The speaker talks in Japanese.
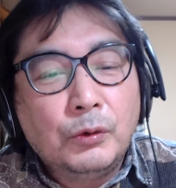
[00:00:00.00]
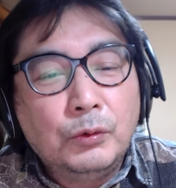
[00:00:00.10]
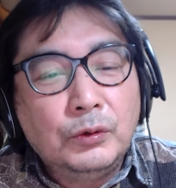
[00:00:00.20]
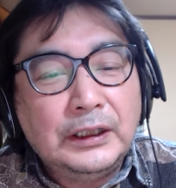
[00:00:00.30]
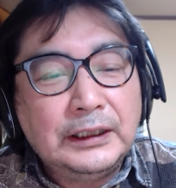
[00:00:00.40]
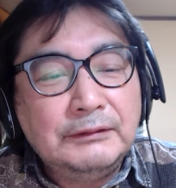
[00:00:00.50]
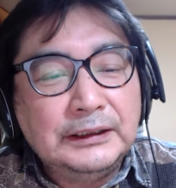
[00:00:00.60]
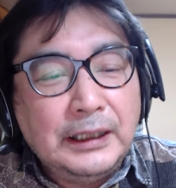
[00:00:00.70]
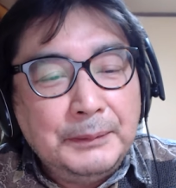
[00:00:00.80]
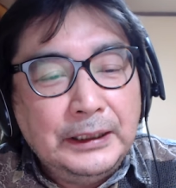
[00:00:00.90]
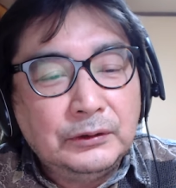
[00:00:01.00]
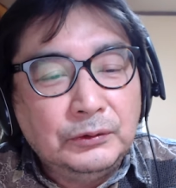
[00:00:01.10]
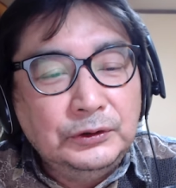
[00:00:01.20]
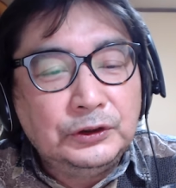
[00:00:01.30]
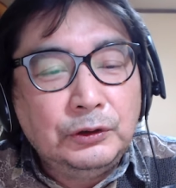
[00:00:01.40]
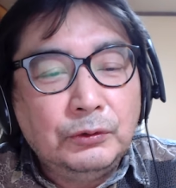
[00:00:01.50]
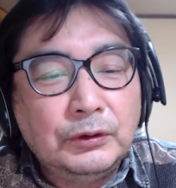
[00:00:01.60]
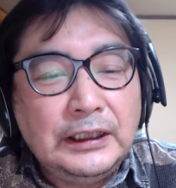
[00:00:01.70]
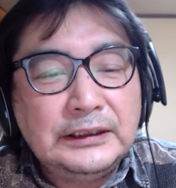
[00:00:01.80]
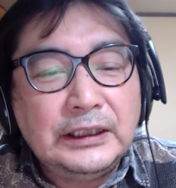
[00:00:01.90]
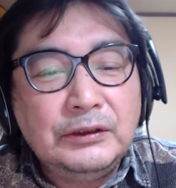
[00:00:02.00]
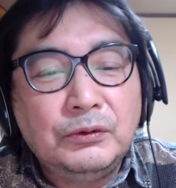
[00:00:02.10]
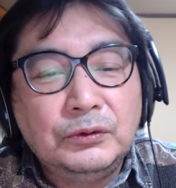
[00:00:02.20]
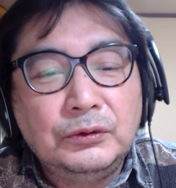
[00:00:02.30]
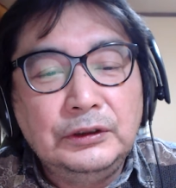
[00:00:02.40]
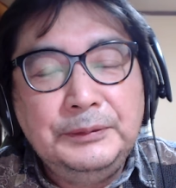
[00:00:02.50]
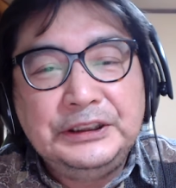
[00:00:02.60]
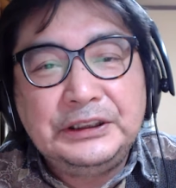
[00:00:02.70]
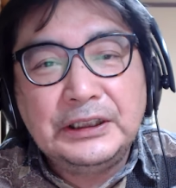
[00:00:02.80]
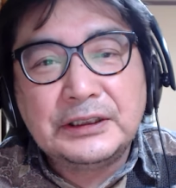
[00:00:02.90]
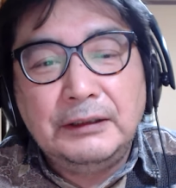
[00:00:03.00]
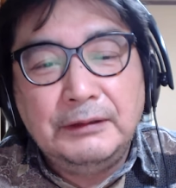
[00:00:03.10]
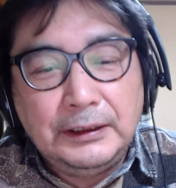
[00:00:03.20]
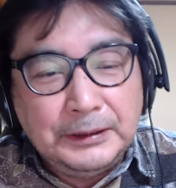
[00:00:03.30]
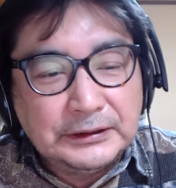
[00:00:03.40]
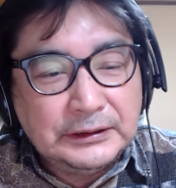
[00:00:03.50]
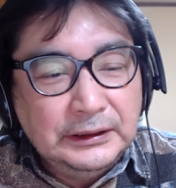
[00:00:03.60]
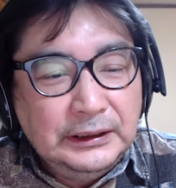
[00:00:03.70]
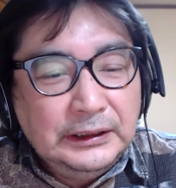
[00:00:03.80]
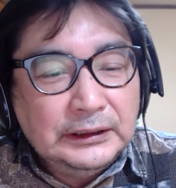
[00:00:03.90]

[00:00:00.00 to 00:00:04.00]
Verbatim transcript: ここからはダメという境界線のことを意味して使われます。